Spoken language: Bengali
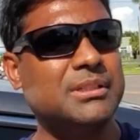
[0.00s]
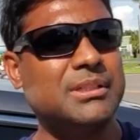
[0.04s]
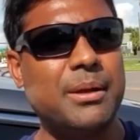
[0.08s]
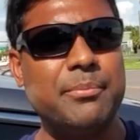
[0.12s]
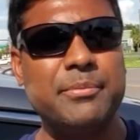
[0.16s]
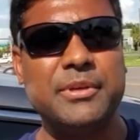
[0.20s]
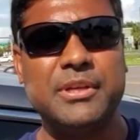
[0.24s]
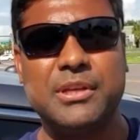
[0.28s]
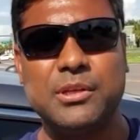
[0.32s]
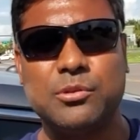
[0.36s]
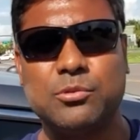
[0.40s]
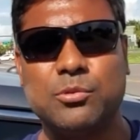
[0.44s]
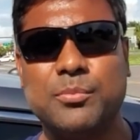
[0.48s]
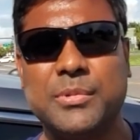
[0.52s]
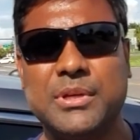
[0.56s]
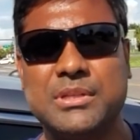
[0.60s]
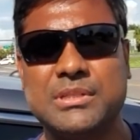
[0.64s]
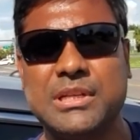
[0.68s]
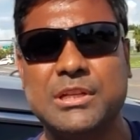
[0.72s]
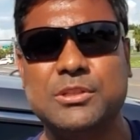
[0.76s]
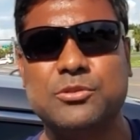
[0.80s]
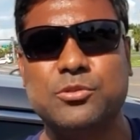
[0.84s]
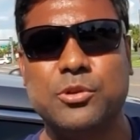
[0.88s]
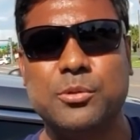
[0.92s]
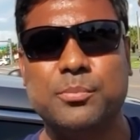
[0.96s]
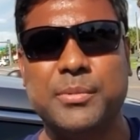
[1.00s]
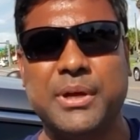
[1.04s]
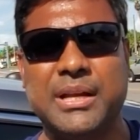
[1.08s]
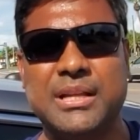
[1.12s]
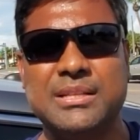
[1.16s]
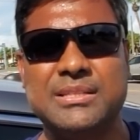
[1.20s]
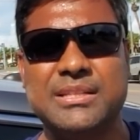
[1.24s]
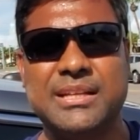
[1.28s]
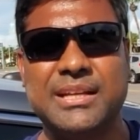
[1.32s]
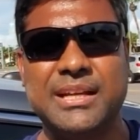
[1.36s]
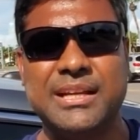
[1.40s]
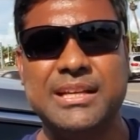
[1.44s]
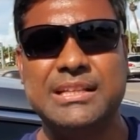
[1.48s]
স্বামীকে তোমরা জেল জরিমানা
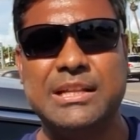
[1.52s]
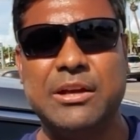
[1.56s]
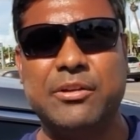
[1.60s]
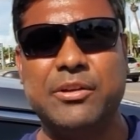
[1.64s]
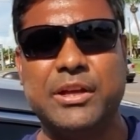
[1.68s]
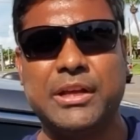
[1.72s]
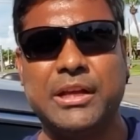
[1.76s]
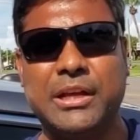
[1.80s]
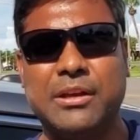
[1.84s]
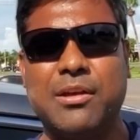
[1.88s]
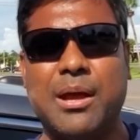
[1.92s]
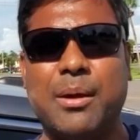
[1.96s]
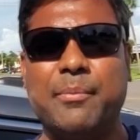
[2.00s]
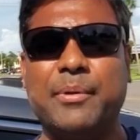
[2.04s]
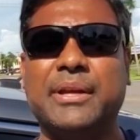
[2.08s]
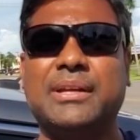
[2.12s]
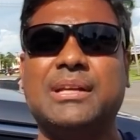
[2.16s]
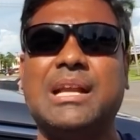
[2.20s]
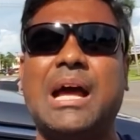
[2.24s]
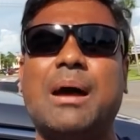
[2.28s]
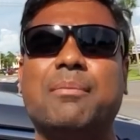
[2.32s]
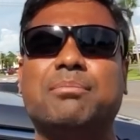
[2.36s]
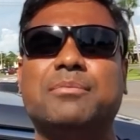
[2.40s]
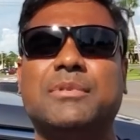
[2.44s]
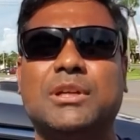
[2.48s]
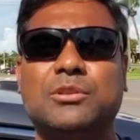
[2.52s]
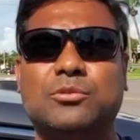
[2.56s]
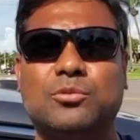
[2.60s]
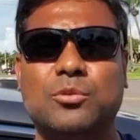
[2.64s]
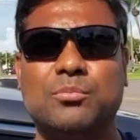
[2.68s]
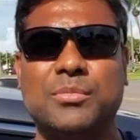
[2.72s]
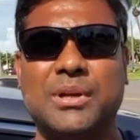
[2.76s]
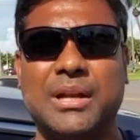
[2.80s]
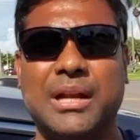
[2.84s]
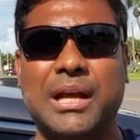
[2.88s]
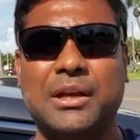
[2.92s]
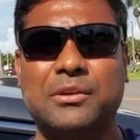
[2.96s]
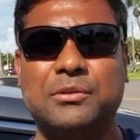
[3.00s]
যেখানেই দাও না কেন আমার একটা আবদার
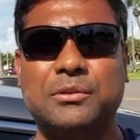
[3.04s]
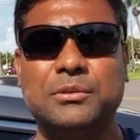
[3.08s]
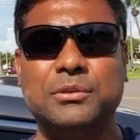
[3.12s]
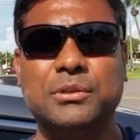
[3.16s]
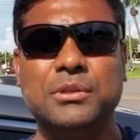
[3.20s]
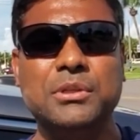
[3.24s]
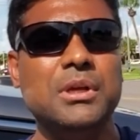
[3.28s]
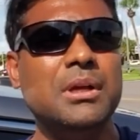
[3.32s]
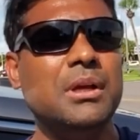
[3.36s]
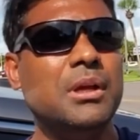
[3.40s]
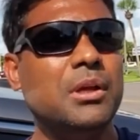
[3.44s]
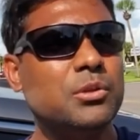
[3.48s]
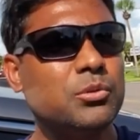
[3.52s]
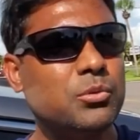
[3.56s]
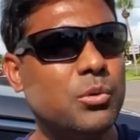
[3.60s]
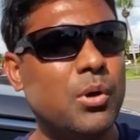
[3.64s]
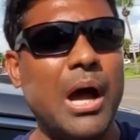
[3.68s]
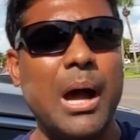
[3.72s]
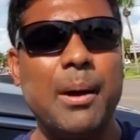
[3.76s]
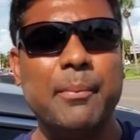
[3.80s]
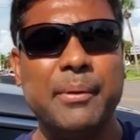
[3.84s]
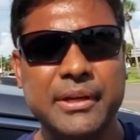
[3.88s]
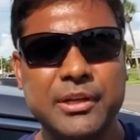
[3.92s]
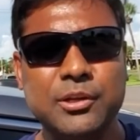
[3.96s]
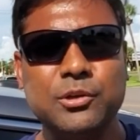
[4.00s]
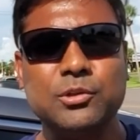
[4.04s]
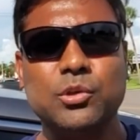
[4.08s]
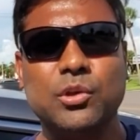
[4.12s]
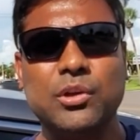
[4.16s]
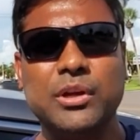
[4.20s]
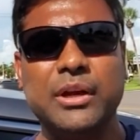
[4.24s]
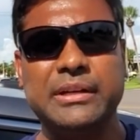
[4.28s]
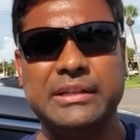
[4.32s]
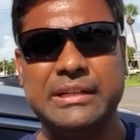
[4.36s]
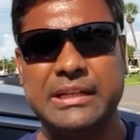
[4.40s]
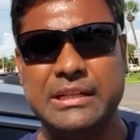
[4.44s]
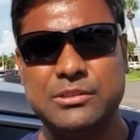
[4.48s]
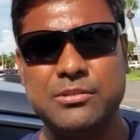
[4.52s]
তোমরা রাখো তো আমাকেও
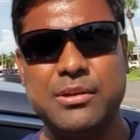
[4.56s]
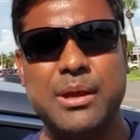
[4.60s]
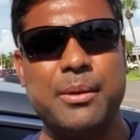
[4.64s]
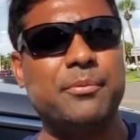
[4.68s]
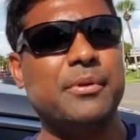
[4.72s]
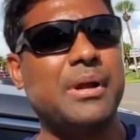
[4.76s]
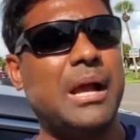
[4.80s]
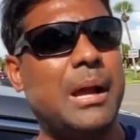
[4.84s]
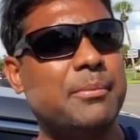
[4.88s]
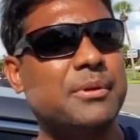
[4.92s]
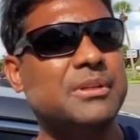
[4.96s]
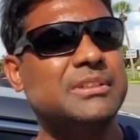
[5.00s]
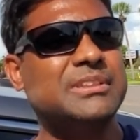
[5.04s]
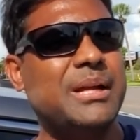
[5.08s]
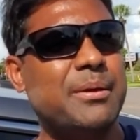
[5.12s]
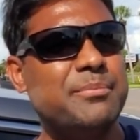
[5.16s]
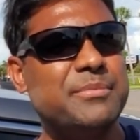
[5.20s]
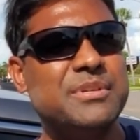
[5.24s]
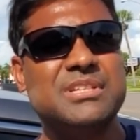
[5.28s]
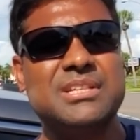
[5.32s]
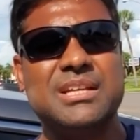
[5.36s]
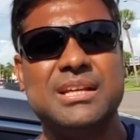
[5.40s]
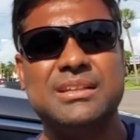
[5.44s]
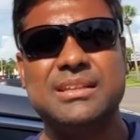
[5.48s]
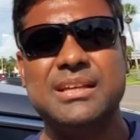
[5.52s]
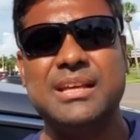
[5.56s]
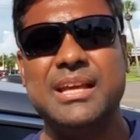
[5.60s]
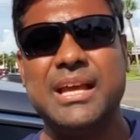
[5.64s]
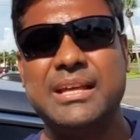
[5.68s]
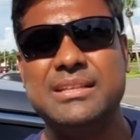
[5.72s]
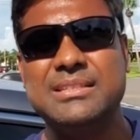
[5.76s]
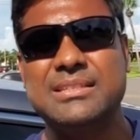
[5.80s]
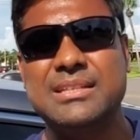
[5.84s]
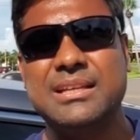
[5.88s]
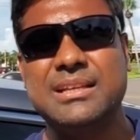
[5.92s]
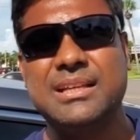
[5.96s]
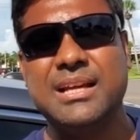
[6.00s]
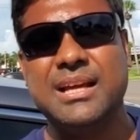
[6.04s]
ধরে নিয়ে যাও এবং আমার স্বামীর সাথে
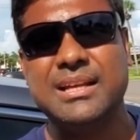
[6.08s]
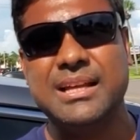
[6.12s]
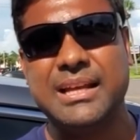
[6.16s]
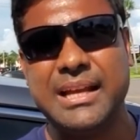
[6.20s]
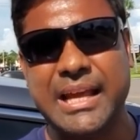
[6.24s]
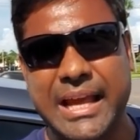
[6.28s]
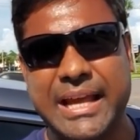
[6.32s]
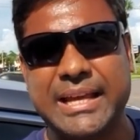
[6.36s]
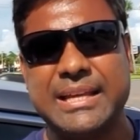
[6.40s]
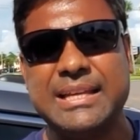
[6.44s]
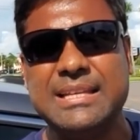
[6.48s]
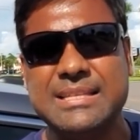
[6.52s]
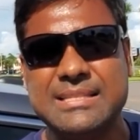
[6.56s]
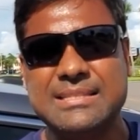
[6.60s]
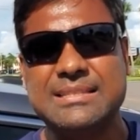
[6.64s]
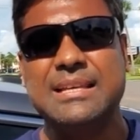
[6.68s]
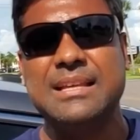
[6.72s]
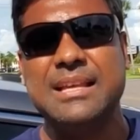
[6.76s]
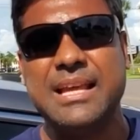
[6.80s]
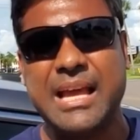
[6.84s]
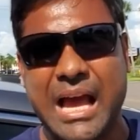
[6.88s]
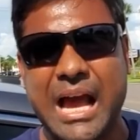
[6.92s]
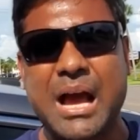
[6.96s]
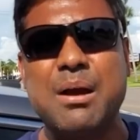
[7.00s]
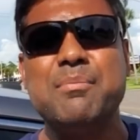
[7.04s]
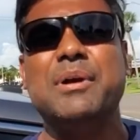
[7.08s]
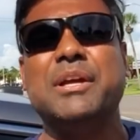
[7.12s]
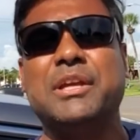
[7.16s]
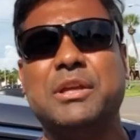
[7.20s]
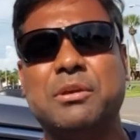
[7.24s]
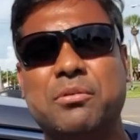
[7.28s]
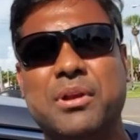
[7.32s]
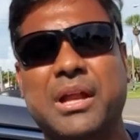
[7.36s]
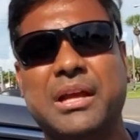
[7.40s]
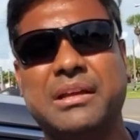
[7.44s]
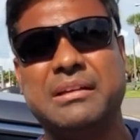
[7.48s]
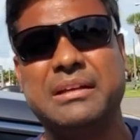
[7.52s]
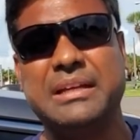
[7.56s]
জেলখানার একই ছেলে
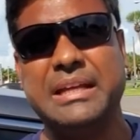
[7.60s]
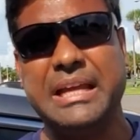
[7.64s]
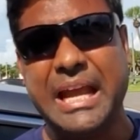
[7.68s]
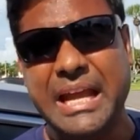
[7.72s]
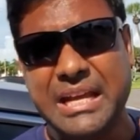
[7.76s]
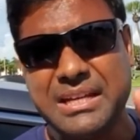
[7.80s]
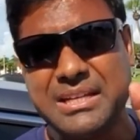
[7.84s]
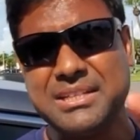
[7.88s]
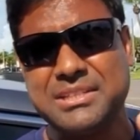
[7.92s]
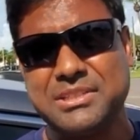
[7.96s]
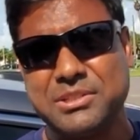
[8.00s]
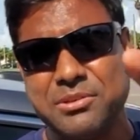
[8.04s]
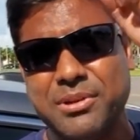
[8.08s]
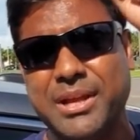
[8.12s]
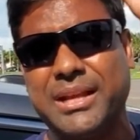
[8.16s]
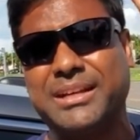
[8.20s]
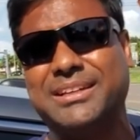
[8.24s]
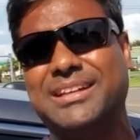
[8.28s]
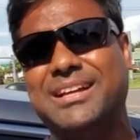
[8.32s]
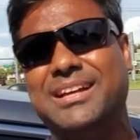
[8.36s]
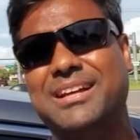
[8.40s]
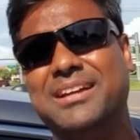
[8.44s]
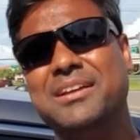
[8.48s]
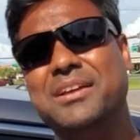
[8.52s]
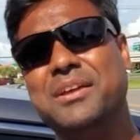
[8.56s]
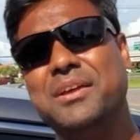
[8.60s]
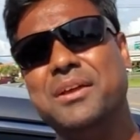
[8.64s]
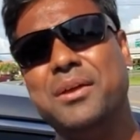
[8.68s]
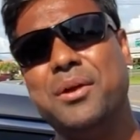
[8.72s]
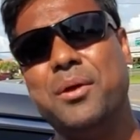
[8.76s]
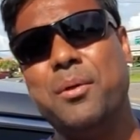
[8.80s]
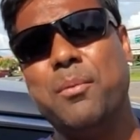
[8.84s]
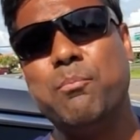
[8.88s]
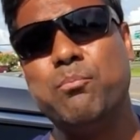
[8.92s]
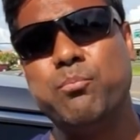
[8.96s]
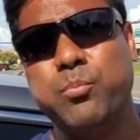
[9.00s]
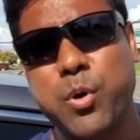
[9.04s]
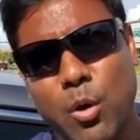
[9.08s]
আমাকেও রাখে এইটা ছিল একটা
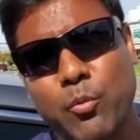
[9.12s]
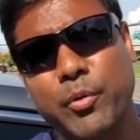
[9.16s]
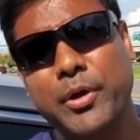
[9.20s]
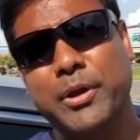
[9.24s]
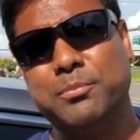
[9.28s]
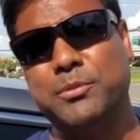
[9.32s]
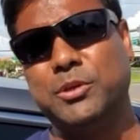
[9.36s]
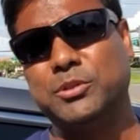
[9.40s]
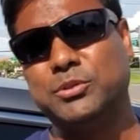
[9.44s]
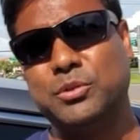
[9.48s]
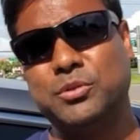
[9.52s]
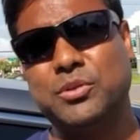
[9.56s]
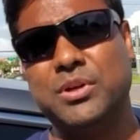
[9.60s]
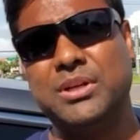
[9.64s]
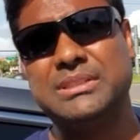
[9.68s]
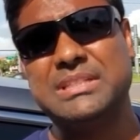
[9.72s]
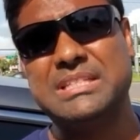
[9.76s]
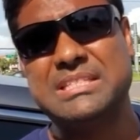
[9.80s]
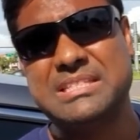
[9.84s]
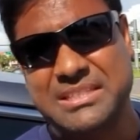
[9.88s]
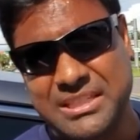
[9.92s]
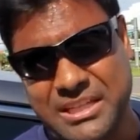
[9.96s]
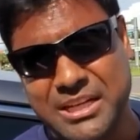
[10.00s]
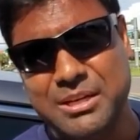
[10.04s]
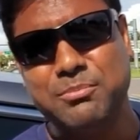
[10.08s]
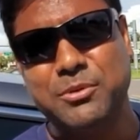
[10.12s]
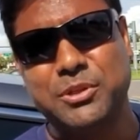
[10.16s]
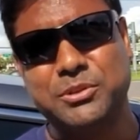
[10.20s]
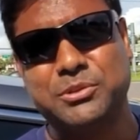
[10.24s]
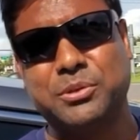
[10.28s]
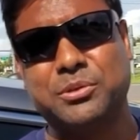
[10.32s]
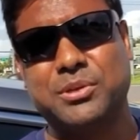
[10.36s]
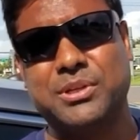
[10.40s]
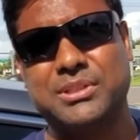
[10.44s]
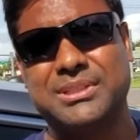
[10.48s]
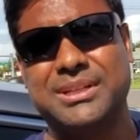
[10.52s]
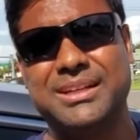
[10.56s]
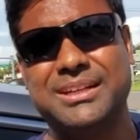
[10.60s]
বউয়ের মতো কথা স্ত্রীর মতো
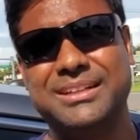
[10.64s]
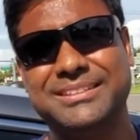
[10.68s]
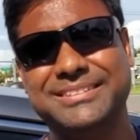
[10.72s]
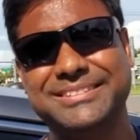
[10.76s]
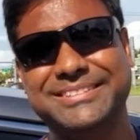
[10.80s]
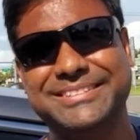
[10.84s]
কথা